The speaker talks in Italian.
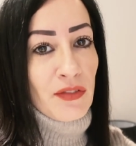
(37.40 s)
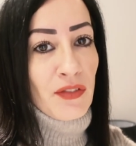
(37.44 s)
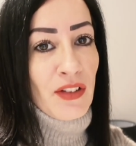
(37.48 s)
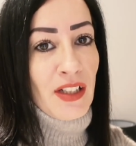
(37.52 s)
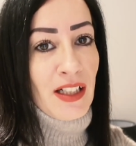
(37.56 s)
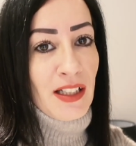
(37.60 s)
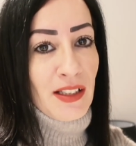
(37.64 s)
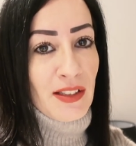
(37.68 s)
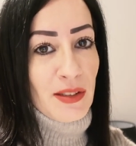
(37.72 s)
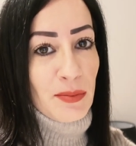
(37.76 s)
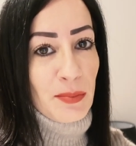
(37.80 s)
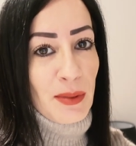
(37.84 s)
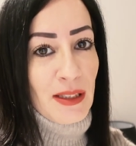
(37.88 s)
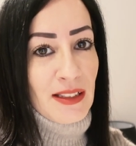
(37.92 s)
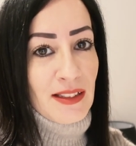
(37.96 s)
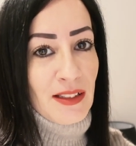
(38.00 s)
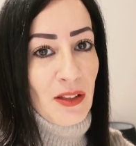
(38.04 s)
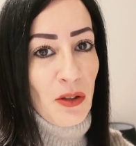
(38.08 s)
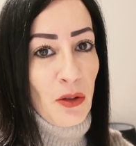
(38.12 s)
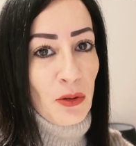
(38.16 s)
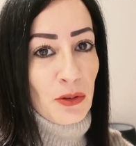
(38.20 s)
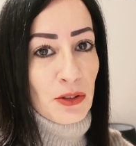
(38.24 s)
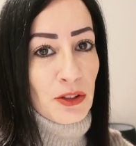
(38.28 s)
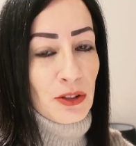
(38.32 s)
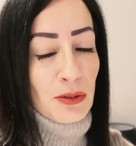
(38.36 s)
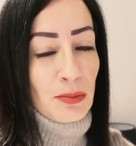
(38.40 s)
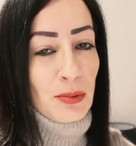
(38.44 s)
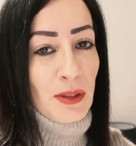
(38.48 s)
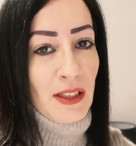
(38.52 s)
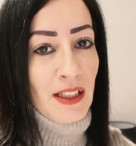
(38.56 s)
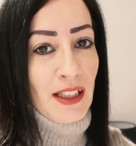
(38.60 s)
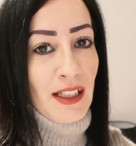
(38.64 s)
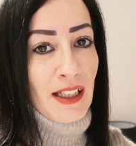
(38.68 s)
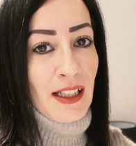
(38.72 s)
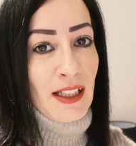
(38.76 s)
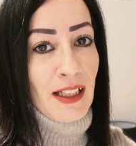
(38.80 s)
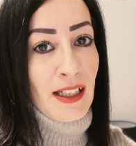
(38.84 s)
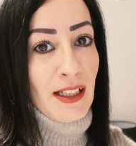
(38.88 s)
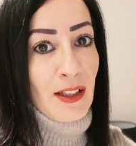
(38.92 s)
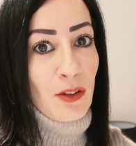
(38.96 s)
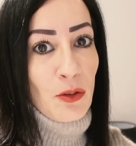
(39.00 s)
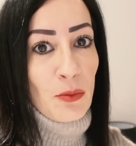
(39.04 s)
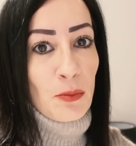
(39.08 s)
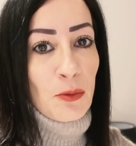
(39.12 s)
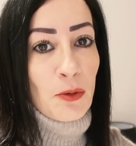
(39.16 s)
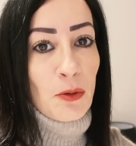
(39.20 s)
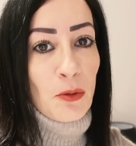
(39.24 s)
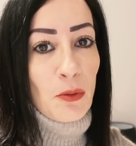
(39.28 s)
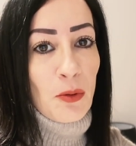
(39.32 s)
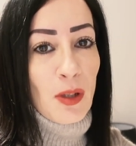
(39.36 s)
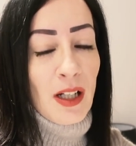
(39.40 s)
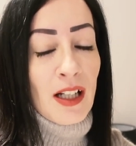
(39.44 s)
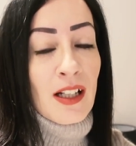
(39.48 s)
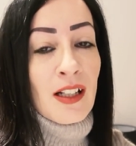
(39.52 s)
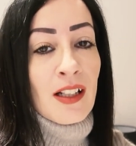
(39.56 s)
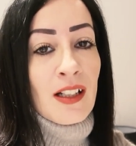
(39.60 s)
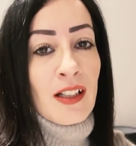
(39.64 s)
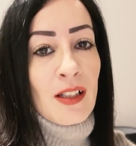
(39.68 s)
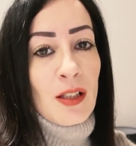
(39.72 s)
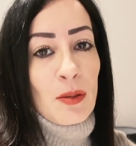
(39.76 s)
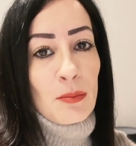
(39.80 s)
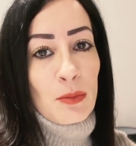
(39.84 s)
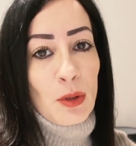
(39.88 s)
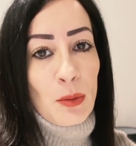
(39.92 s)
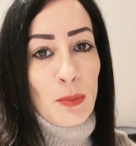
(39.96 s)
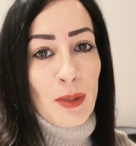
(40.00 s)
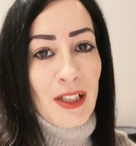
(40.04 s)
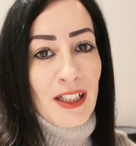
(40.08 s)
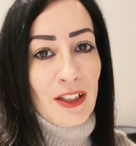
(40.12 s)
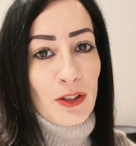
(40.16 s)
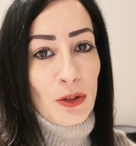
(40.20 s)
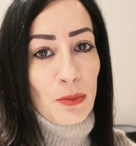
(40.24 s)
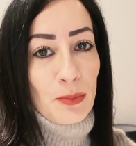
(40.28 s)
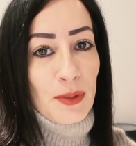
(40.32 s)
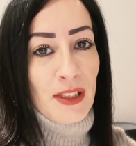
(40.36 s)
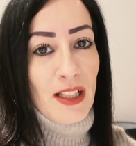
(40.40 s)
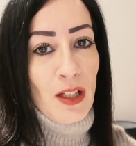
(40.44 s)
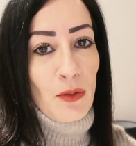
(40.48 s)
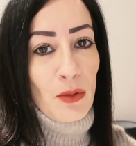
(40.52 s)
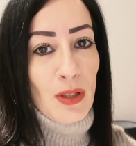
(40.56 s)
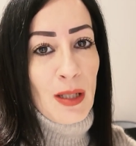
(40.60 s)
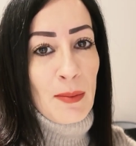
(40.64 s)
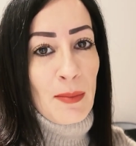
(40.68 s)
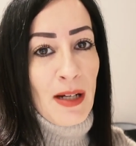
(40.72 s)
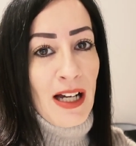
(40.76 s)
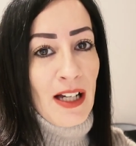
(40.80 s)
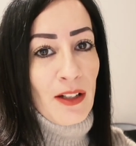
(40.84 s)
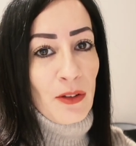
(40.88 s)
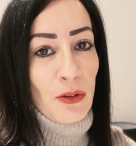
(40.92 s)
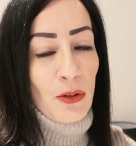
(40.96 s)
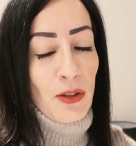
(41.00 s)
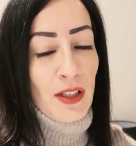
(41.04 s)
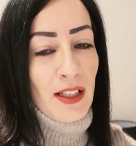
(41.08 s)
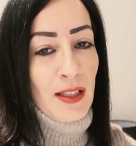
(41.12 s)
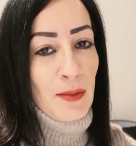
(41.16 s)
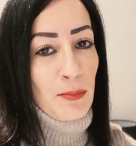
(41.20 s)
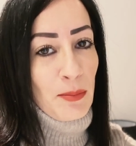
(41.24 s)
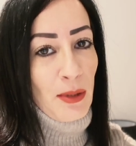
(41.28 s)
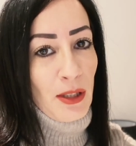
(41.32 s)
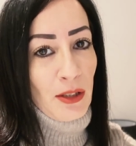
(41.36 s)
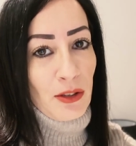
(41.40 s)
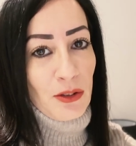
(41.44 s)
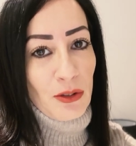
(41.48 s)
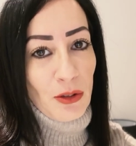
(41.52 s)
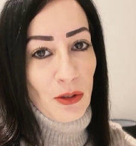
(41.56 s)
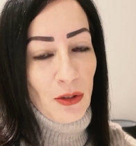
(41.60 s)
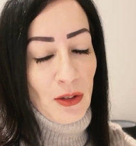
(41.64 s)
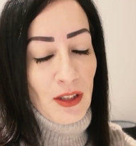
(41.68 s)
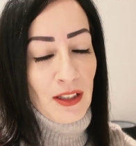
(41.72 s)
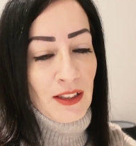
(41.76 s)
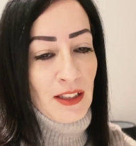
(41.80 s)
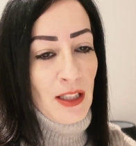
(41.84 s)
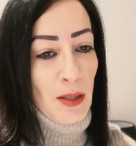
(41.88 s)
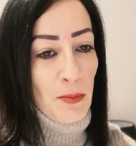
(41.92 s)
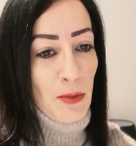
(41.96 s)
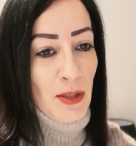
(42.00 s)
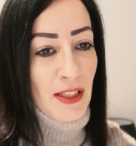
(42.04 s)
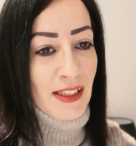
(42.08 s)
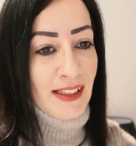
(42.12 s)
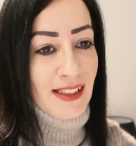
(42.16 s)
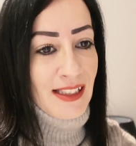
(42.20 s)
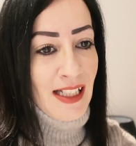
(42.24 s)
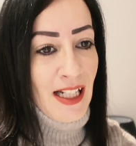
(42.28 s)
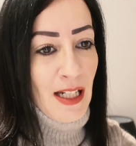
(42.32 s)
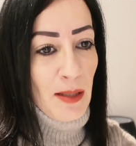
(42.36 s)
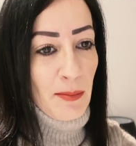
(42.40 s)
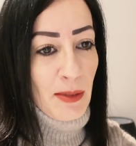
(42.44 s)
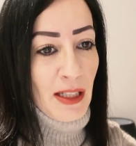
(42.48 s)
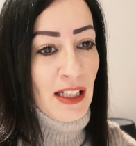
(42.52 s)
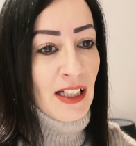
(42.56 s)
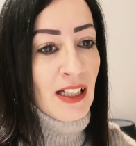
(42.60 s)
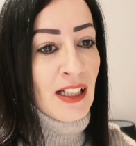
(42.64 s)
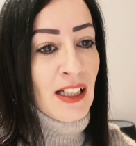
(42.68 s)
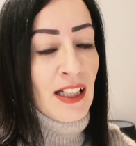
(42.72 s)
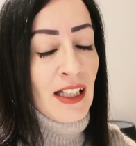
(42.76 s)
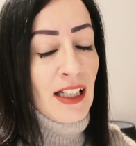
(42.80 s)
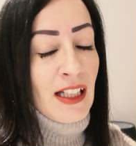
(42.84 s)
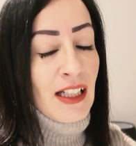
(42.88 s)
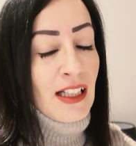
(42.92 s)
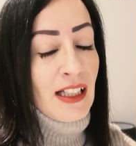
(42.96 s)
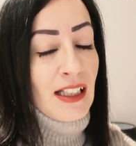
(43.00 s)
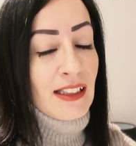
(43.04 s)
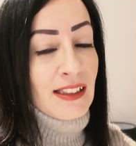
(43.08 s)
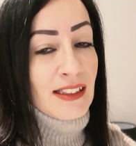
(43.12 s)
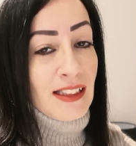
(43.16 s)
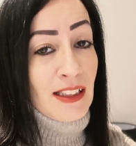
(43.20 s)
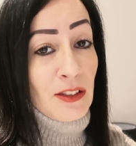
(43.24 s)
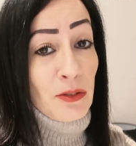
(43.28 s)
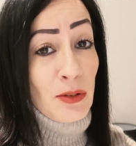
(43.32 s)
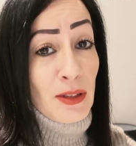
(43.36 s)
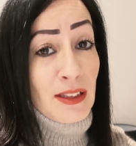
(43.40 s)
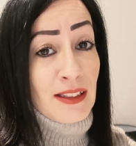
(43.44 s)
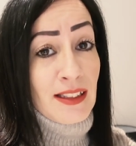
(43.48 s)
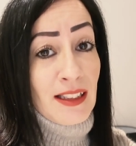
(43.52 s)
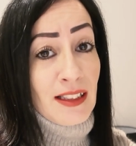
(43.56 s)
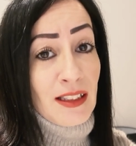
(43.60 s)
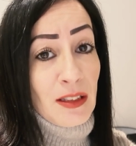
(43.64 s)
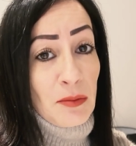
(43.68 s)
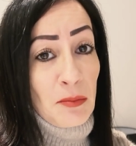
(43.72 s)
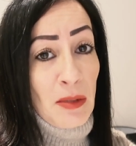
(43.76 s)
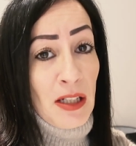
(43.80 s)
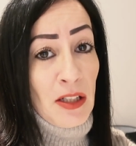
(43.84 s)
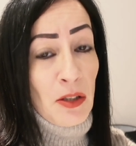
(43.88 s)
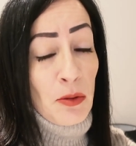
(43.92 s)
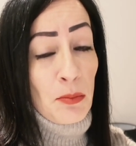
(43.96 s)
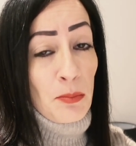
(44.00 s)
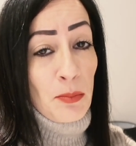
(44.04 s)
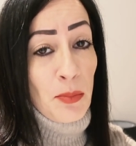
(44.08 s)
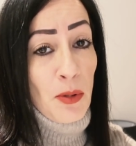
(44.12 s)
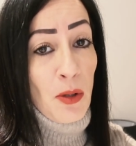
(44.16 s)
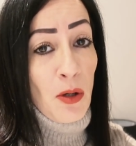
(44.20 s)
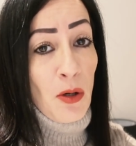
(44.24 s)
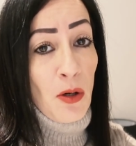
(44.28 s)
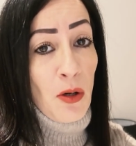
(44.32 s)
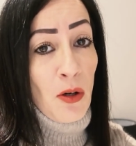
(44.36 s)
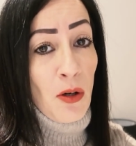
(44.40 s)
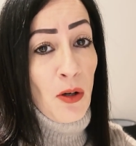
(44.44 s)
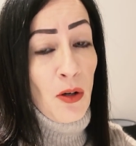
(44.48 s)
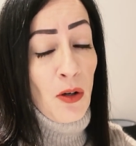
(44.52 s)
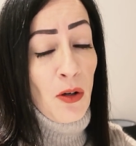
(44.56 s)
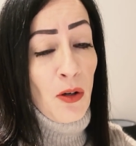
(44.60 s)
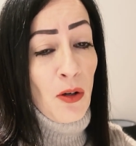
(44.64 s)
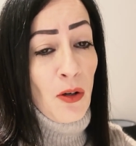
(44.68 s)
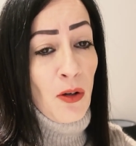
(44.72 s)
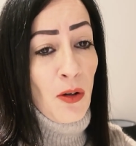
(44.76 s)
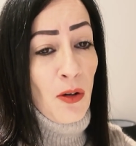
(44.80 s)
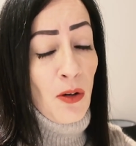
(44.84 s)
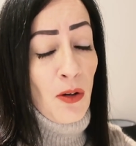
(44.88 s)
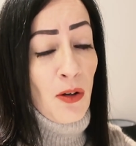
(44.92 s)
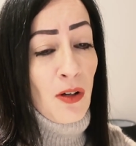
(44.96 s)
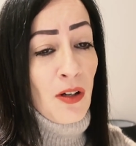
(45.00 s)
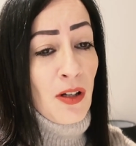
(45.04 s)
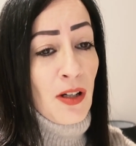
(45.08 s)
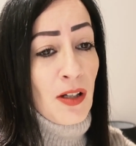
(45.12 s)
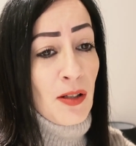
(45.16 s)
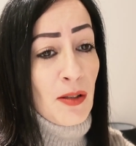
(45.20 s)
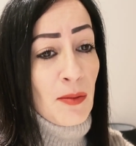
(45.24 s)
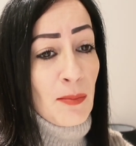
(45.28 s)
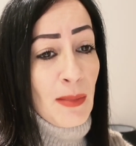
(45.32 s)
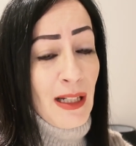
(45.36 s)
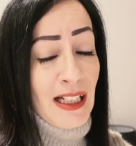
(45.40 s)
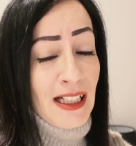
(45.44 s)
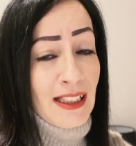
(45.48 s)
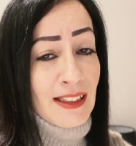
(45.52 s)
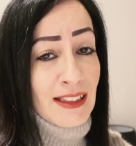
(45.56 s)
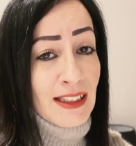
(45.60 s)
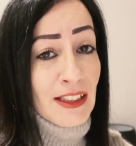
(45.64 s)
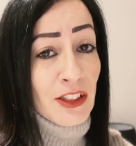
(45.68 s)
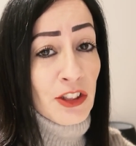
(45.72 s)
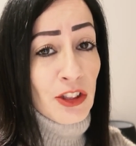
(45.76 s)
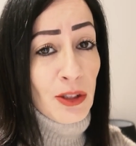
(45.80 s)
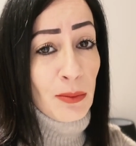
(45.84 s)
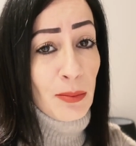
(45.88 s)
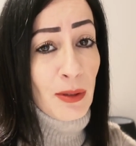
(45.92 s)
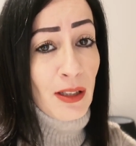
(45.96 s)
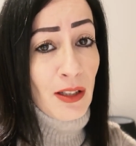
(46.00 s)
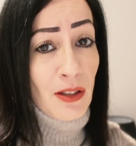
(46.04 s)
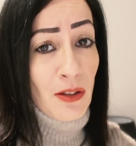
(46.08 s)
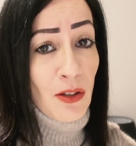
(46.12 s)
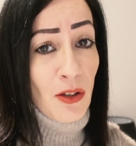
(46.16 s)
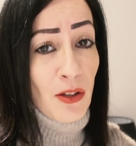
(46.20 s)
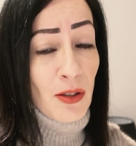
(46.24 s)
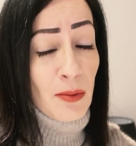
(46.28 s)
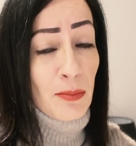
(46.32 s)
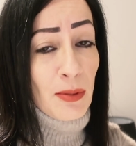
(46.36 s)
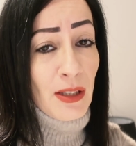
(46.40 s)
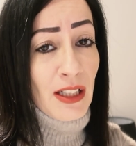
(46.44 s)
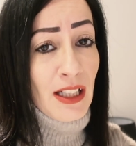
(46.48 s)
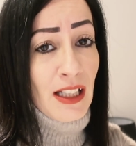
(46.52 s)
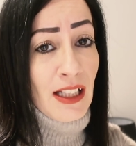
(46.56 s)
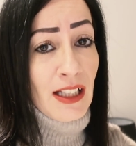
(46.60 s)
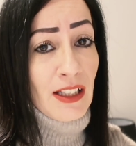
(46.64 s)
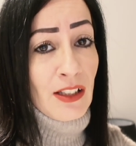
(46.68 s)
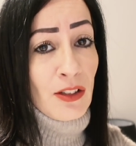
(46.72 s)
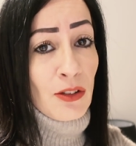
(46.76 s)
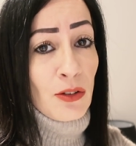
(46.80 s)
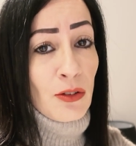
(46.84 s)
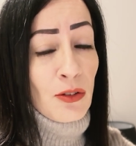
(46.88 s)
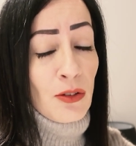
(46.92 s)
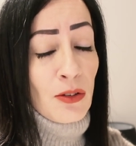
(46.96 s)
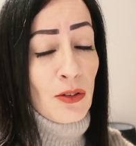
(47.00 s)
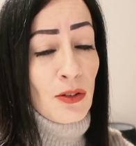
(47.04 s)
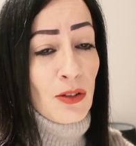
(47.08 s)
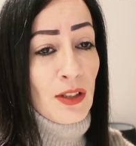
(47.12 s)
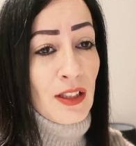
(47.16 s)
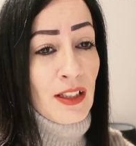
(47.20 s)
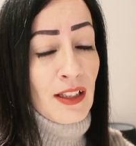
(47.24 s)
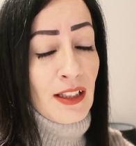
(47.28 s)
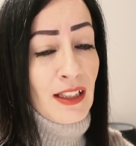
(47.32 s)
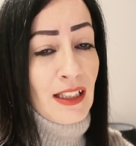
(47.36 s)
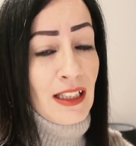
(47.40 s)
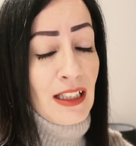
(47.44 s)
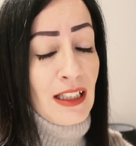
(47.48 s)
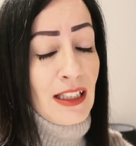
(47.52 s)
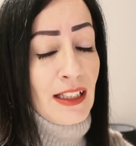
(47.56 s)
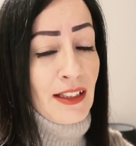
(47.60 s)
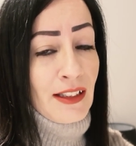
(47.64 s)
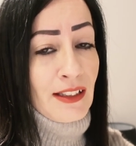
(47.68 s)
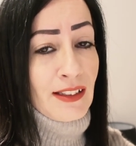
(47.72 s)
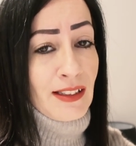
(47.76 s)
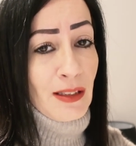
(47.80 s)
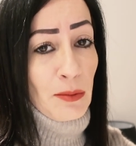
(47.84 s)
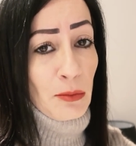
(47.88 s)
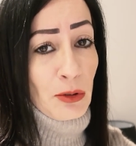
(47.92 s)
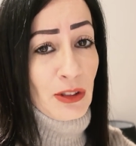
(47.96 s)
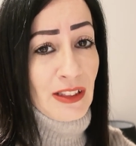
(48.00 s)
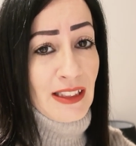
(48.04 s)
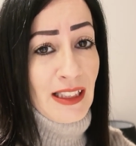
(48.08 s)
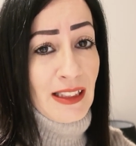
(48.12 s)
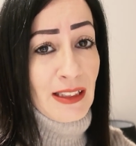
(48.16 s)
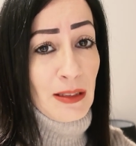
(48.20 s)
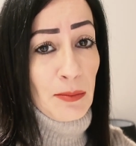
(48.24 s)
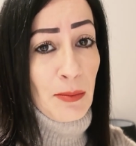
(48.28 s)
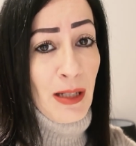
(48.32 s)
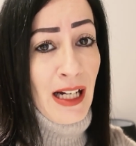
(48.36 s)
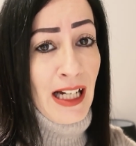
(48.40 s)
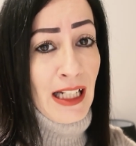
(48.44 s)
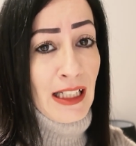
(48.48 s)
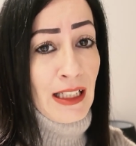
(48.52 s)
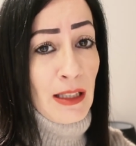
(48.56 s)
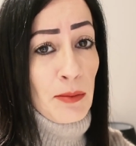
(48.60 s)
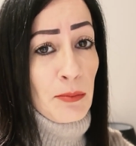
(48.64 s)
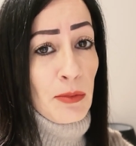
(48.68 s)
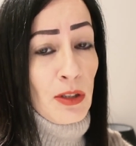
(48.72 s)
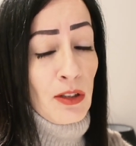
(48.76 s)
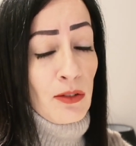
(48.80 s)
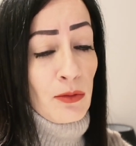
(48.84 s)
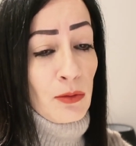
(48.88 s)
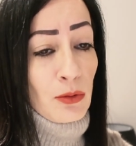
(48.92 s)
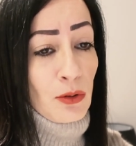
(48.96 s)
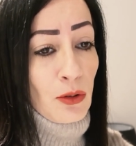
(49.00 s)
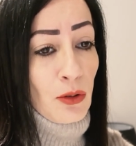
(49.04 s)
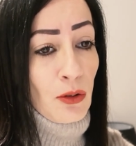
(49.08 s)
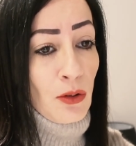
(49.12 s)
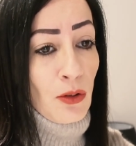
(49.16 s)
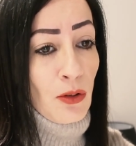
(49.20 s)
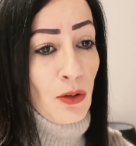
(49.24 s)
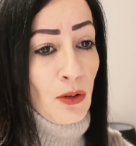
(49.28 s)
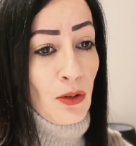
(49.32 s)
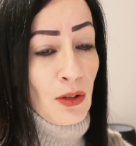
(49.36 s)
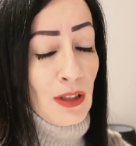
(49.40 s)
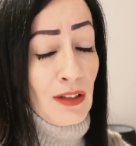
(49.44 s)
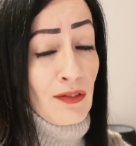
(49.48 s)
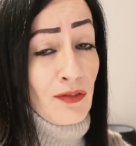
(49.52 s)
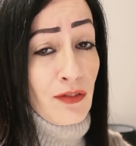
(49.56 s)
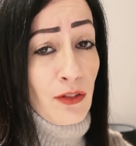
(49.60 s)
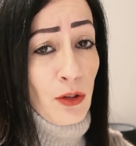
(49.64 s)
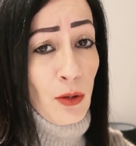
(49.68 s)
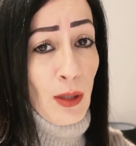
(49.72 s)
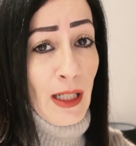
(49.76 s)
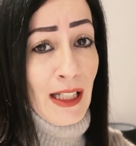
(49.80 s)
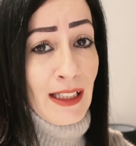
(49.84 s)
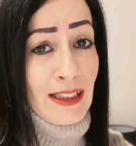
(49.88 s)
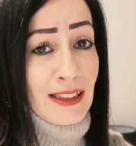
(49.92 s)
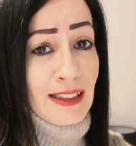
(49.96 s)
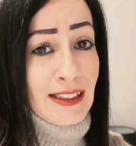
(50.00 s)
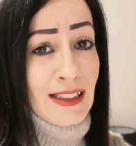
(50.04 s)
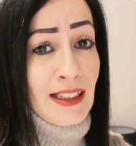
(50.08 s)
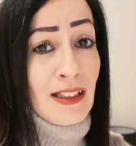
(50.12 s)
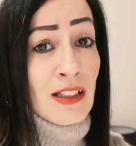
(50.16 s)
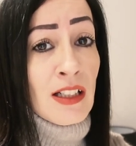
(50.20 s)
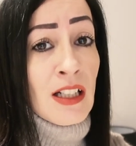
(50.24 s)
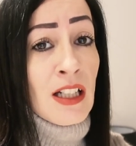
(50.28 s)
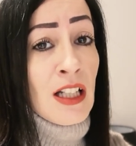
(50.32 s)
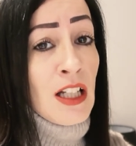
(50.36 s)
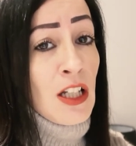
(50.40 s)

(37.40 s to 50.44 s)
fare la spesa oggi perché comunque mio marito mi dà una mano e perciò andiamo insieme è stata una settimana un po' malaticcia per noi perché io e Kilian siamo stati male, abbiamo avuto l'influenza,